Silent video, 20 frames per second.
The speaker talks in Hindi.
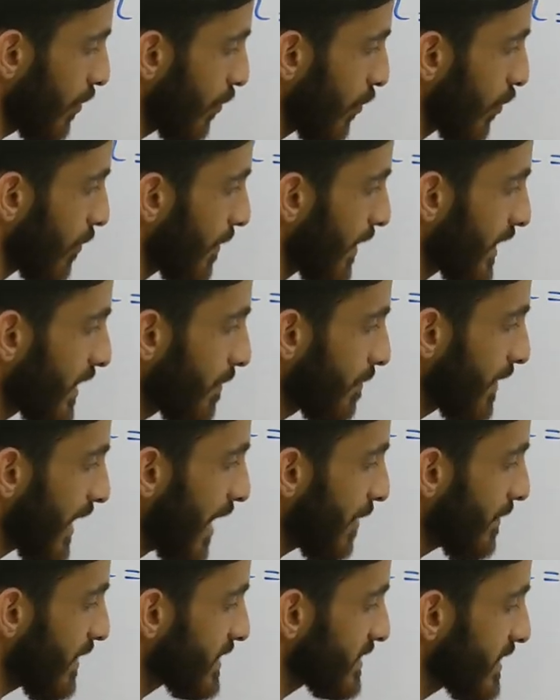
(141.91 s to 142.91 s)
और
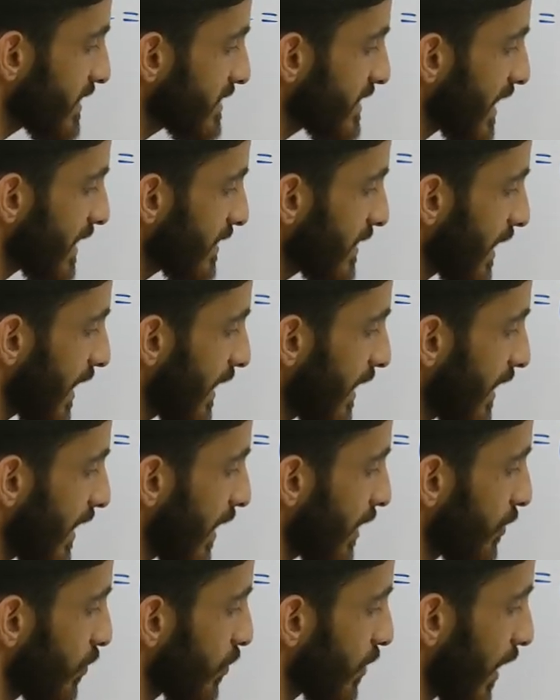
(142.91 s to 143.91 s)
मल्टीप्लाई में इसके साथ क्या है
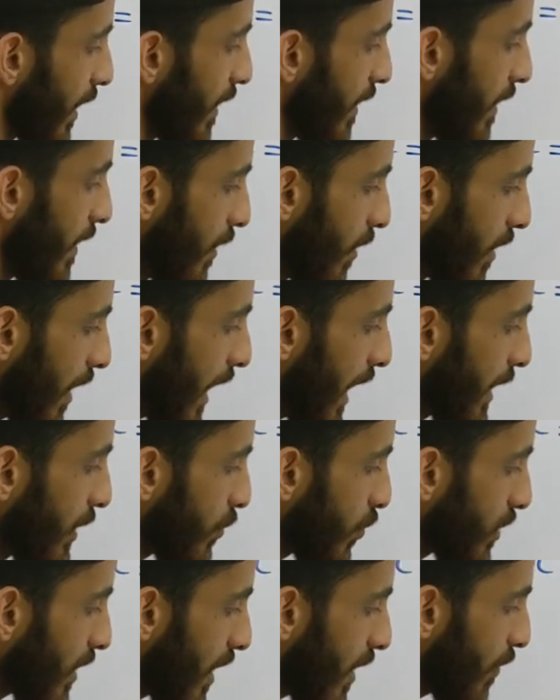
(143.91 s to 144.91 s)
आयोटा
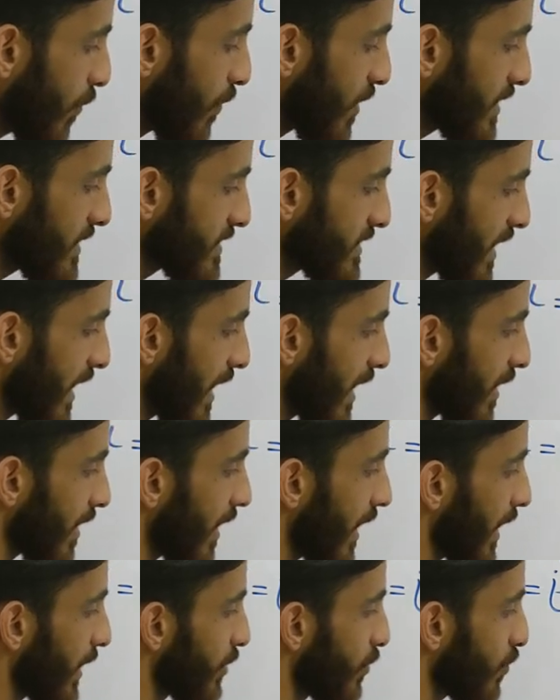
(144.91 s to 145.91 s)
आयोटा वंस
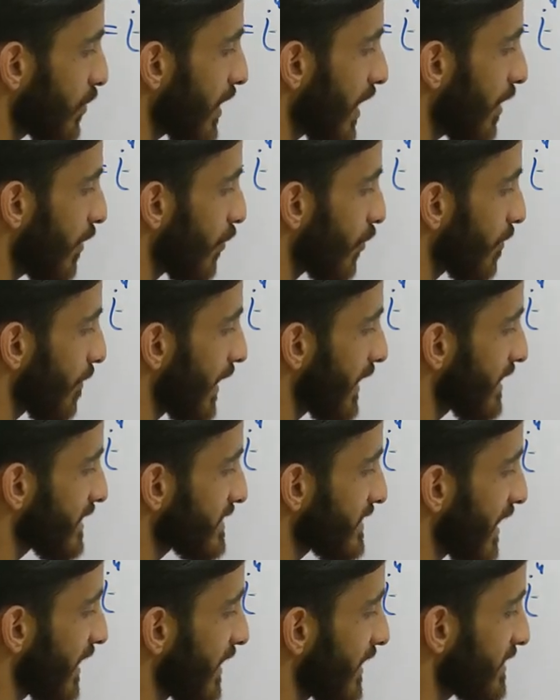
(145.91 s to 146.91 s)
आर आयोटा और
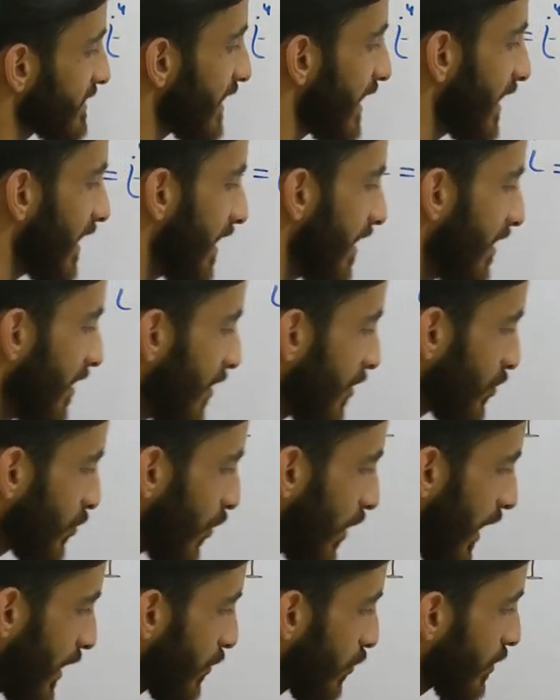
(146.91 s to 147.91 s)
माइनस साइन लग जाएगा
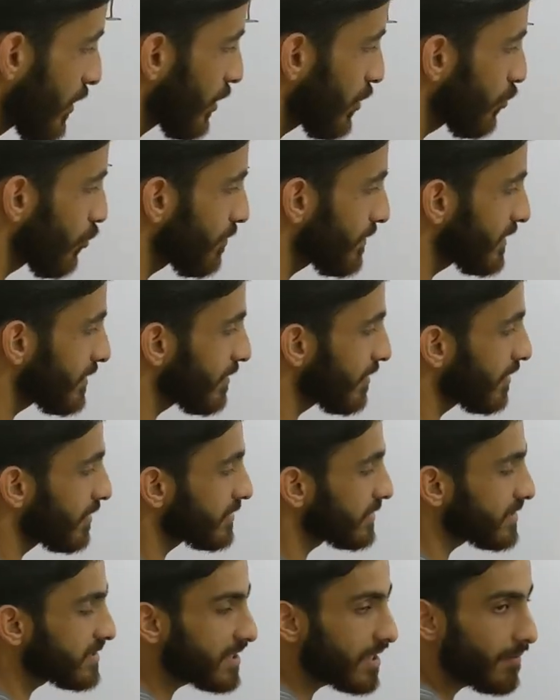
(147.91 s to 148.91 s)
तो आयोटा क्यूब
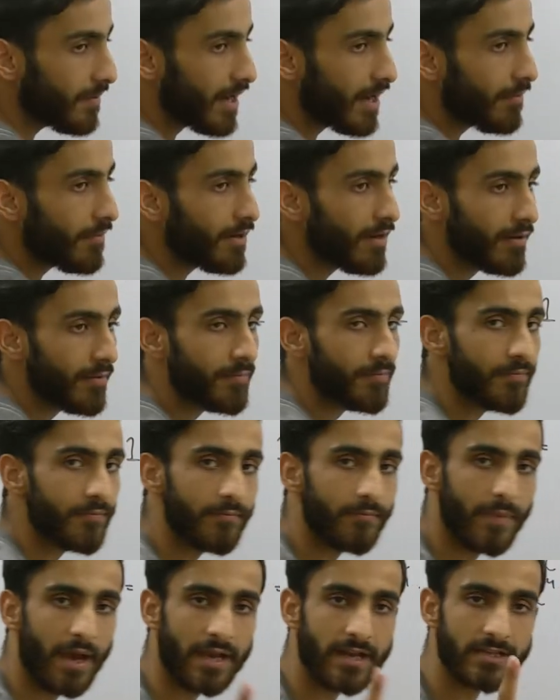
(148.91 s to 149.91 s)
किसके बराबर
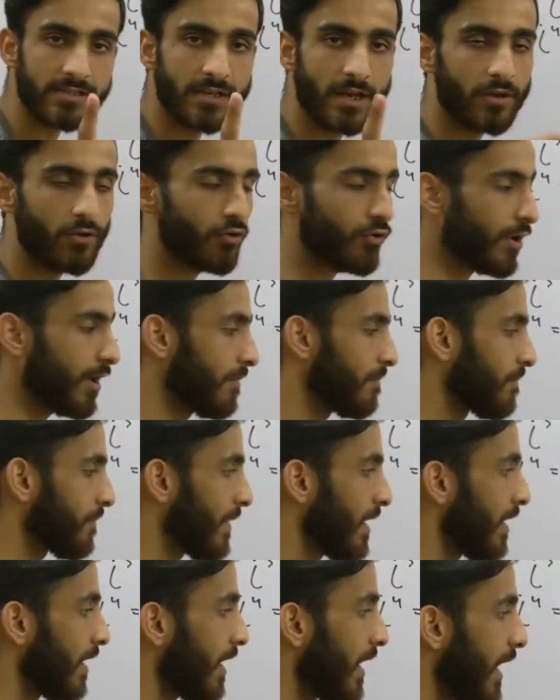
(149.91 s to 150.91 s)
माइनस आयोटा
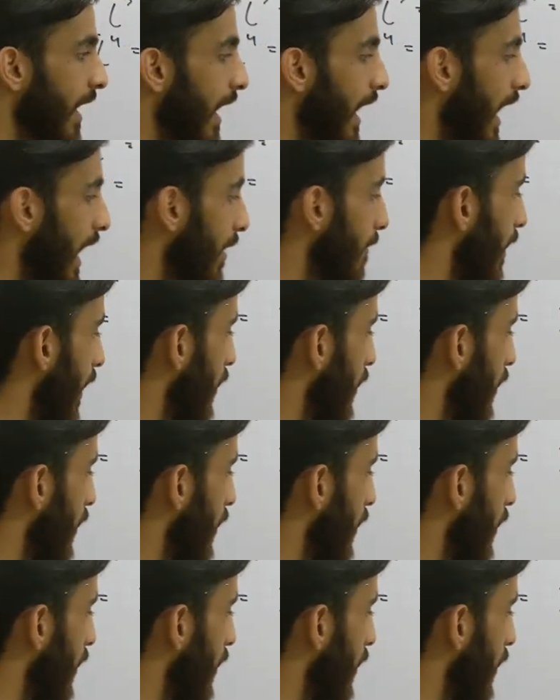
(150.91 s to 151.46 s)
अब